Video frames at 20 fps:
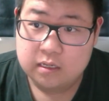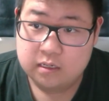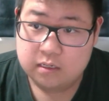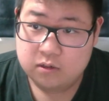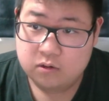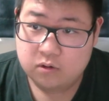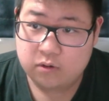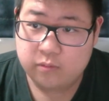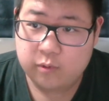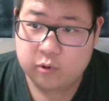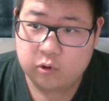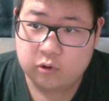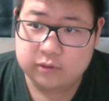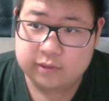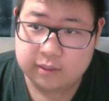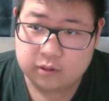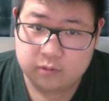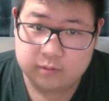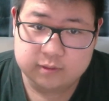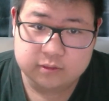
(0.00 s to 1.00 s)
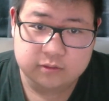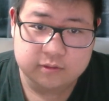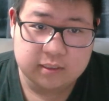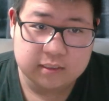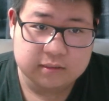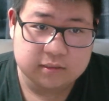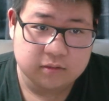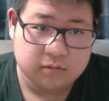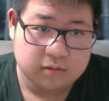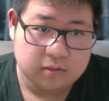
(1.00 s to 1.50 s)
俺もこんなコメントに
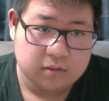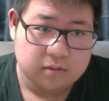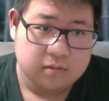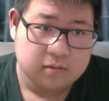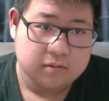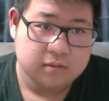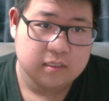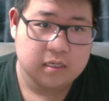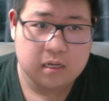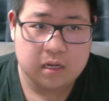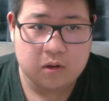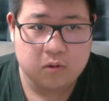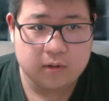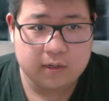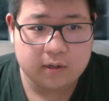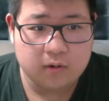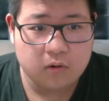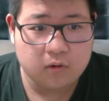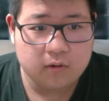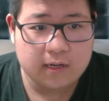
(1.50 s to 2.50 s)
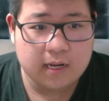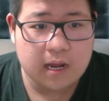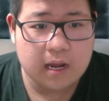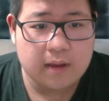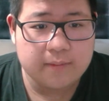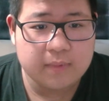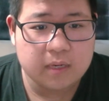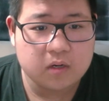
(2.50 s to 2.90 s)
なっちゃうんだよ。俺俺があん